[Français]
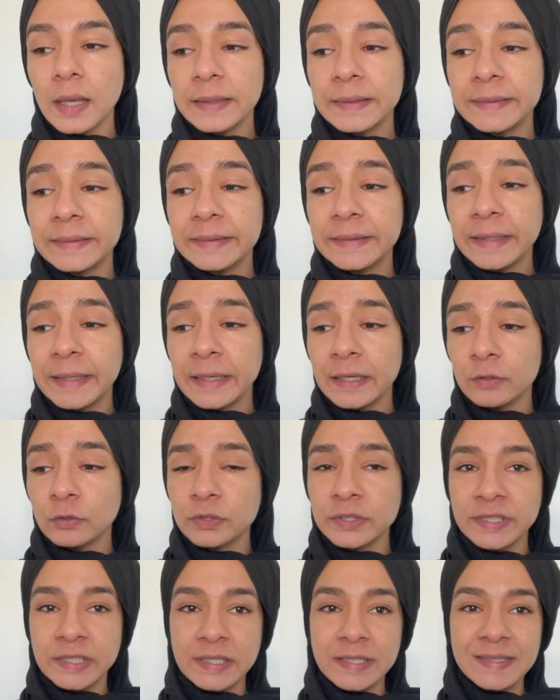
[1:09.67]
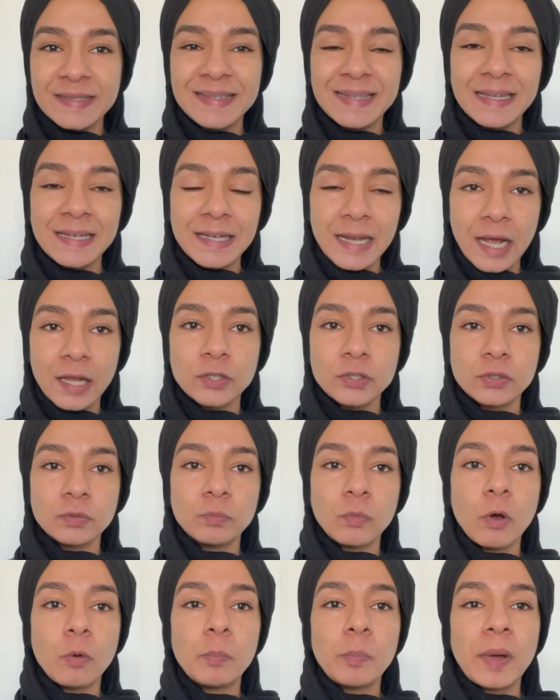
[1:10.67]
qui est utilisée
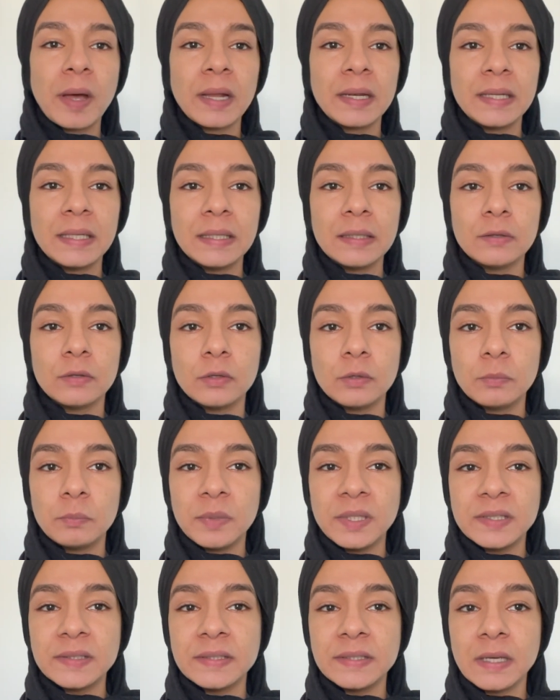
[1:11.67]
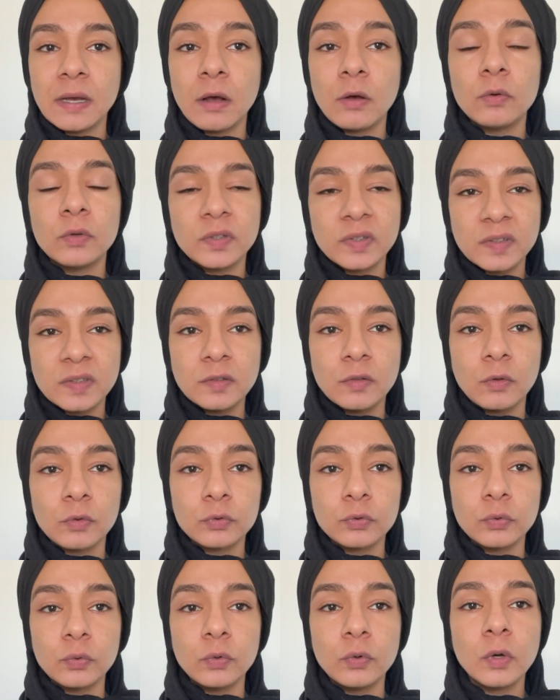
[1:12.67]
largement par les médias
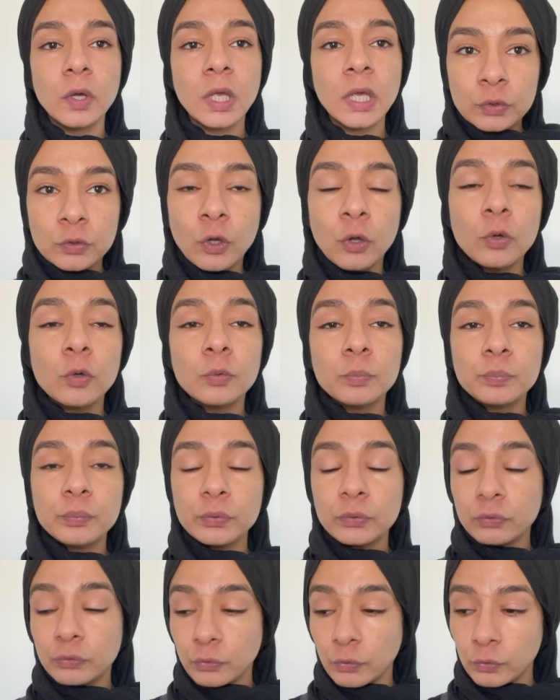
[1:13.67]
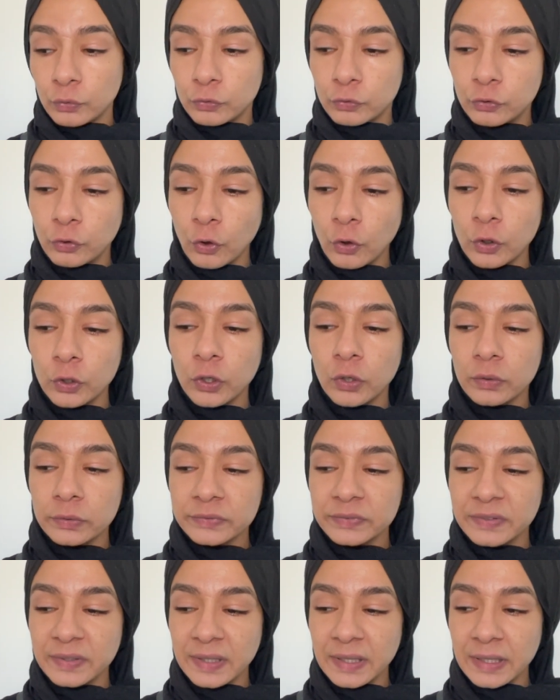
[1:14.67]
occidentaux dans le but
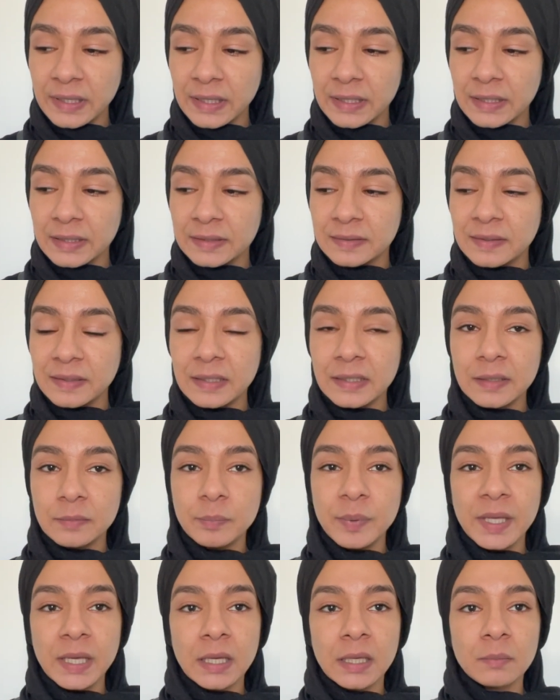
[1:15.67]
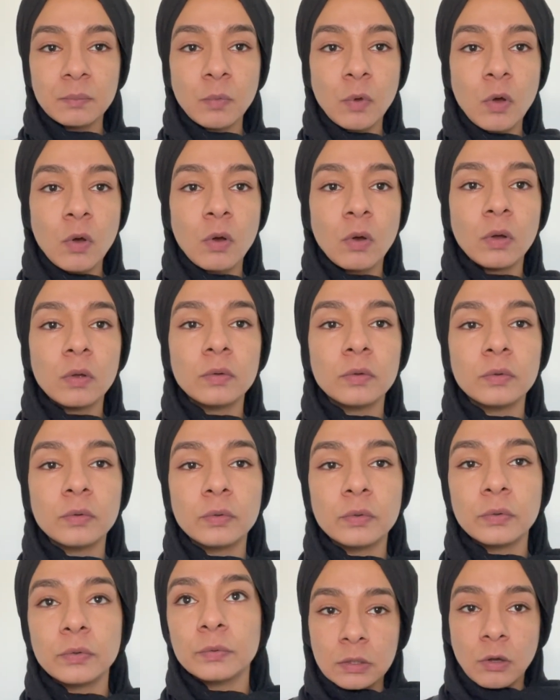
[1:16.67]
d'orienter délibérément
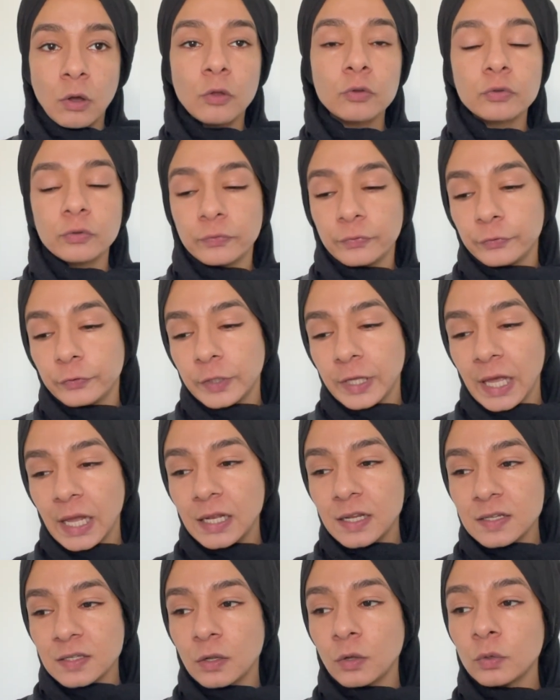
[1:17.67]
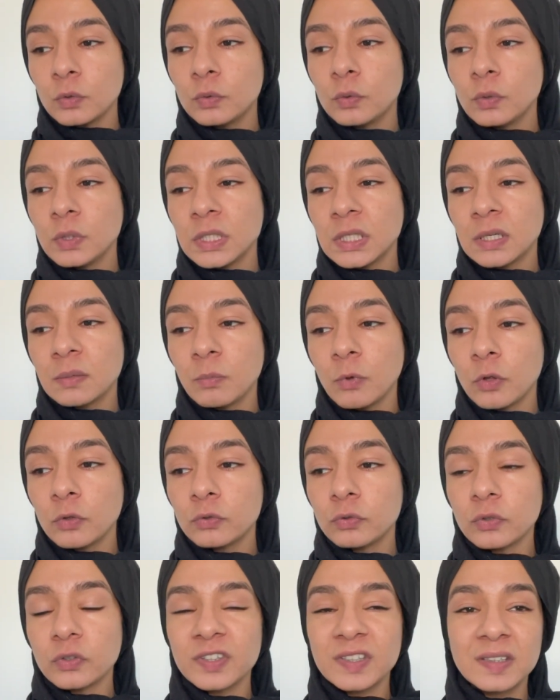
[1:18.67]
en se focalisant uniquement
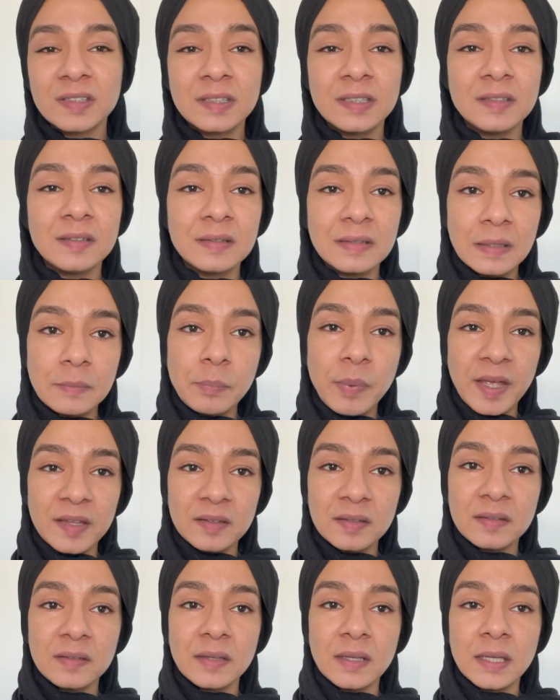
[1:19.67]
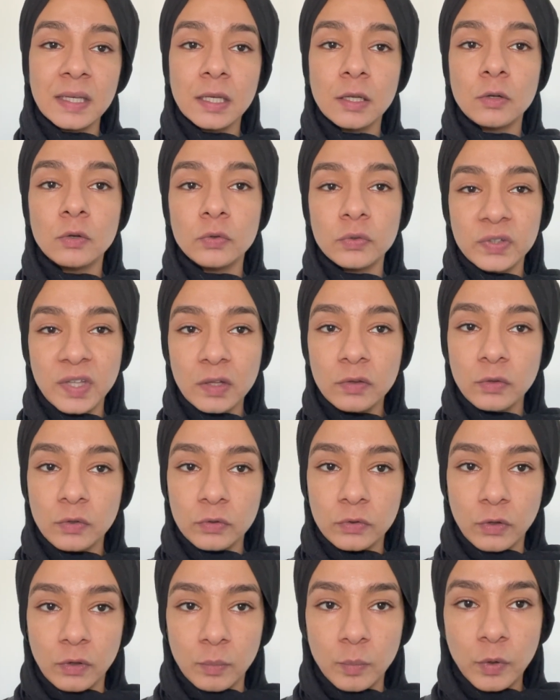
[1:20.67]
sur ce qui s'est passé le 7
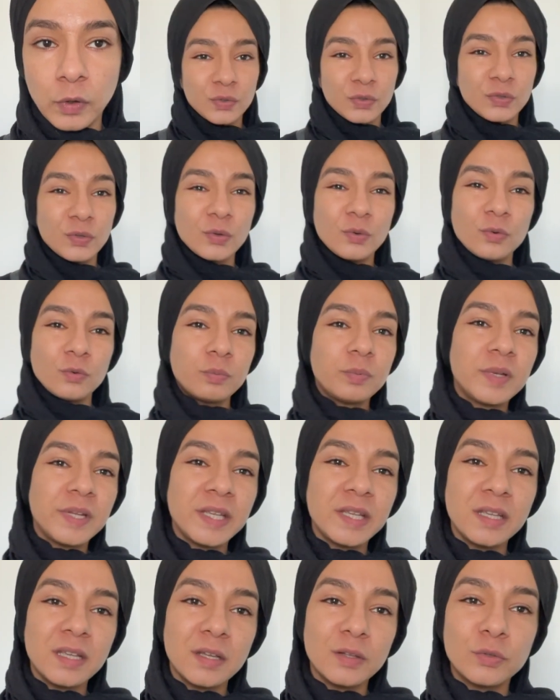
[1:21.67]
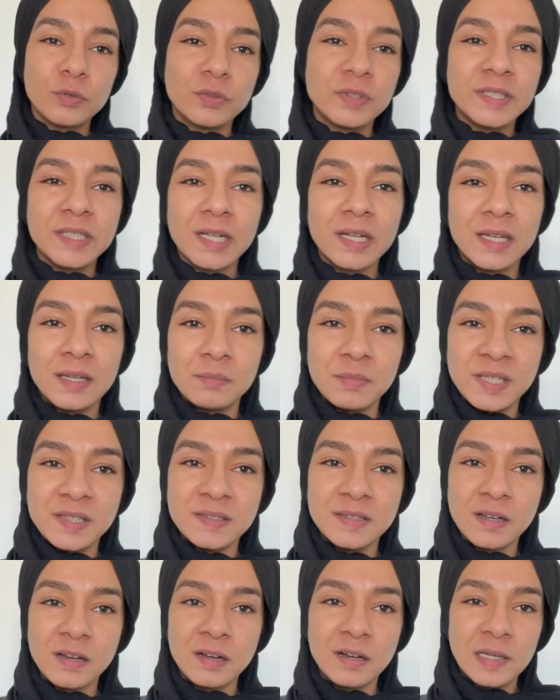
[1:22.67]
octobre. Ce qu'oublient de dire les
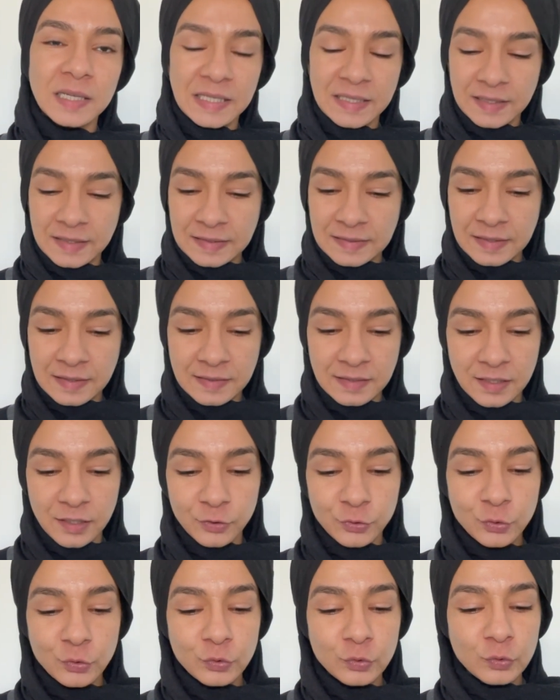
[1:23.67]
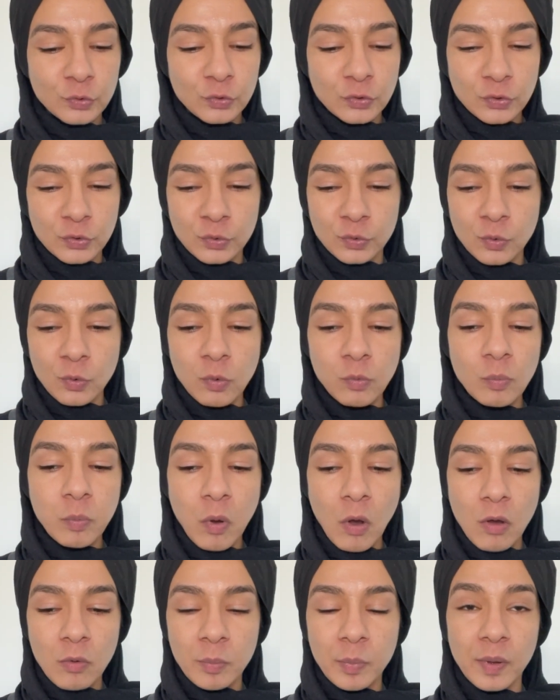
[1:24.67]
médias, et ça c'est quelque chose que je ne
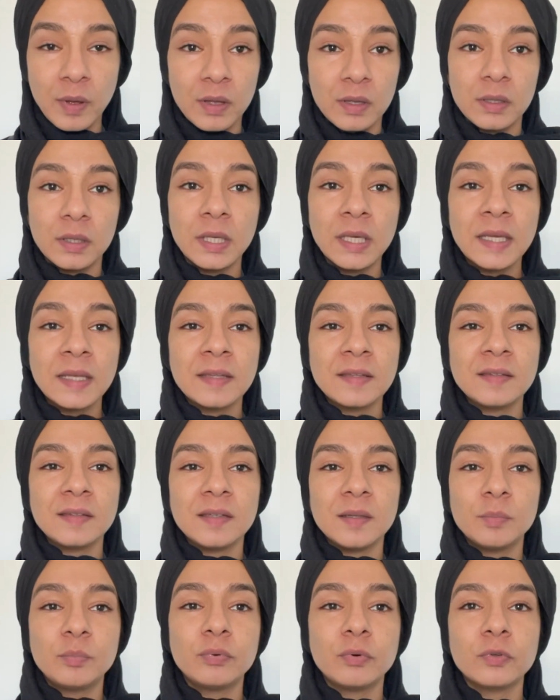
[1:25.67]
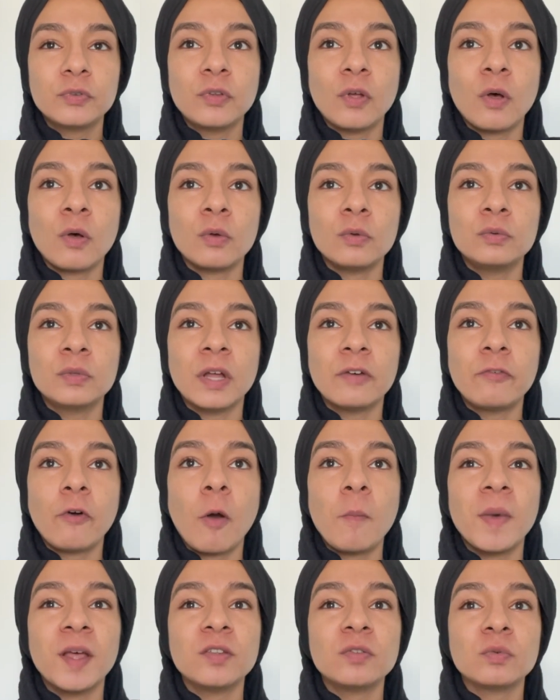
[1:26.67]
comprends pas, c'est pourtant une
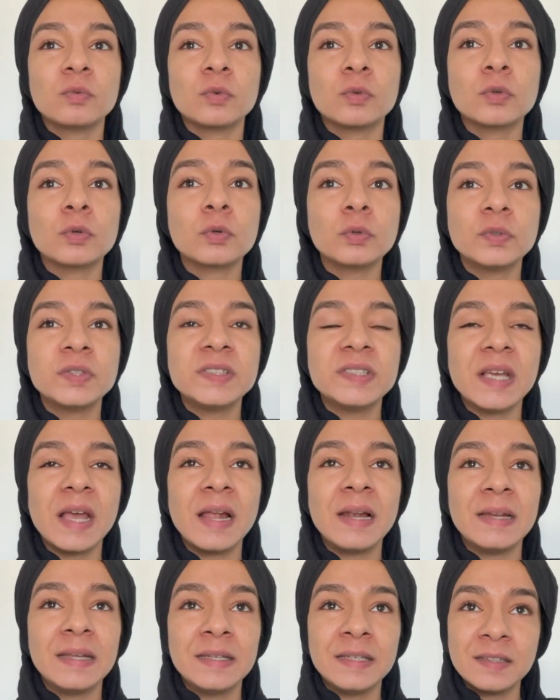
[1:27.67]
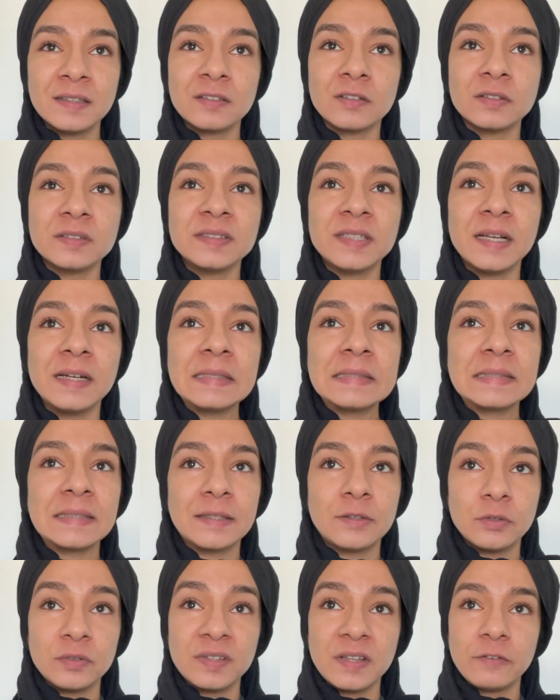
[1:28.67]
information cruciale et essentielle,
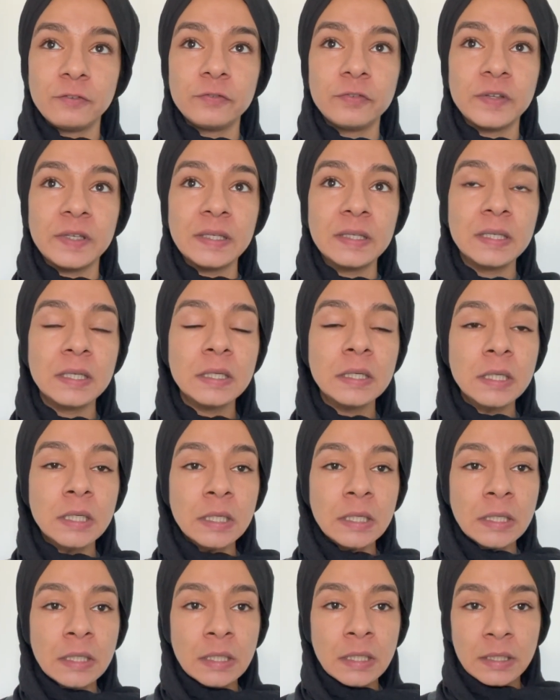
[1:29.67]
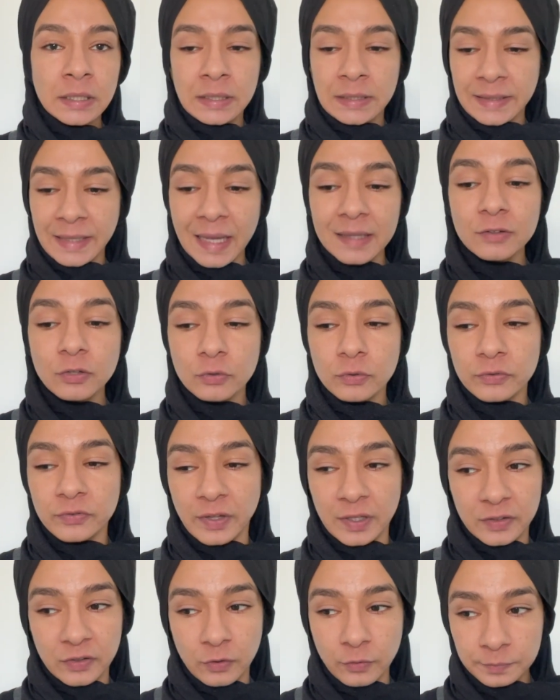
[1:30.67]
c'est que ça fait
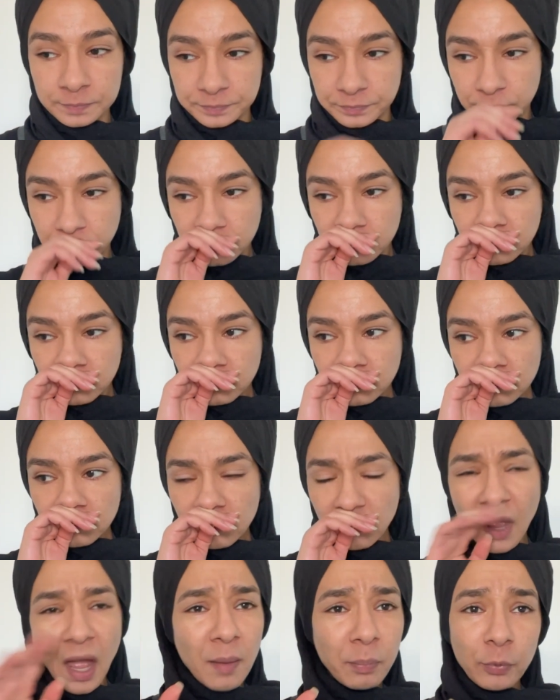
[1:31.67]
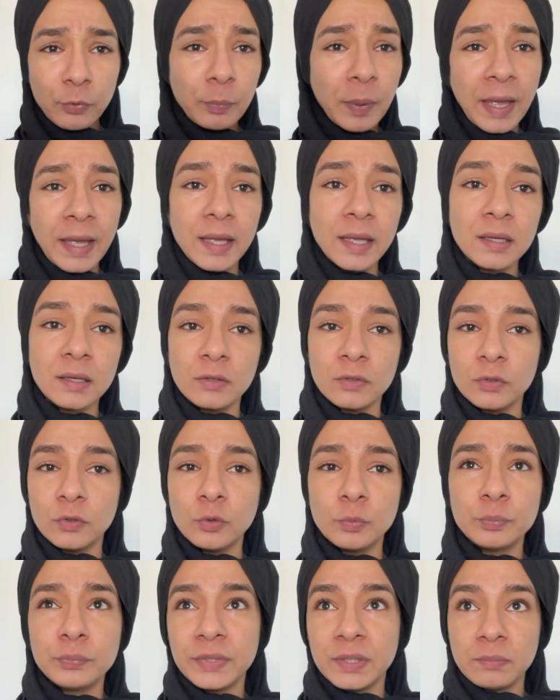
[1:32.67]
80 ans à peu près, euh,
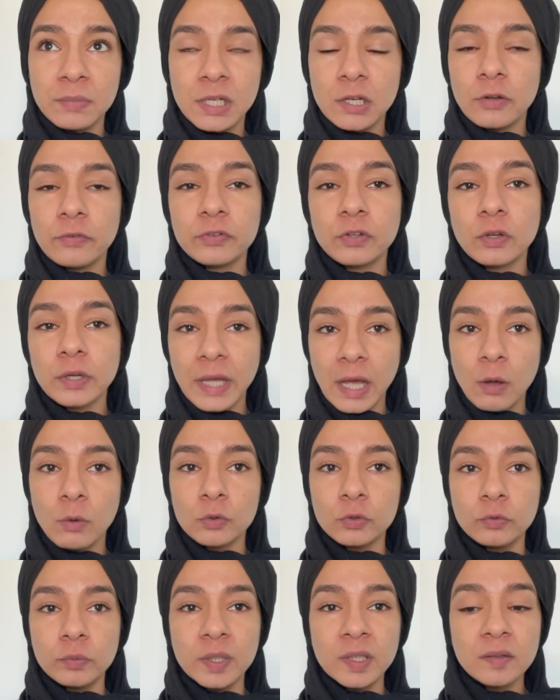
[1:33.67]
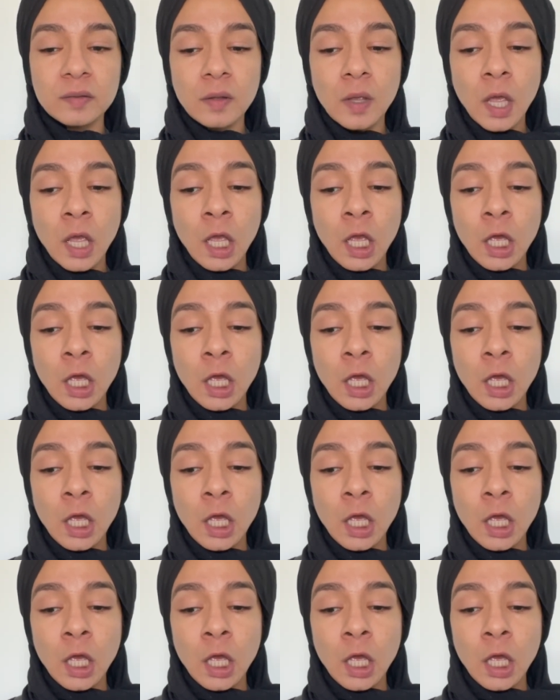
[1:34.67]
depuis 1948,